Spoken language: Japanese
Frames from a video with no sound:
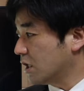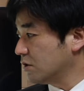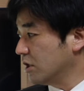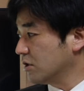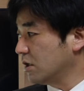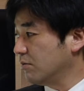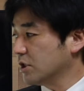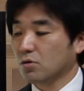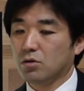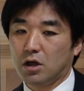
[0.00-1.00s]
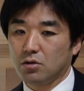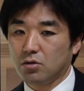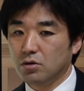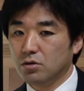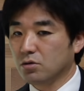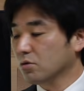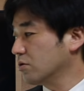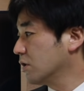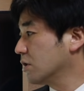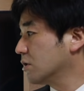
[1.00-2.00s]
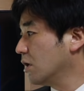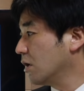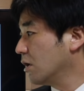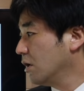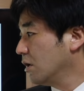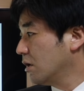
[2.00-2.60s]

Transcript: 始まっていますよね、ということでですね、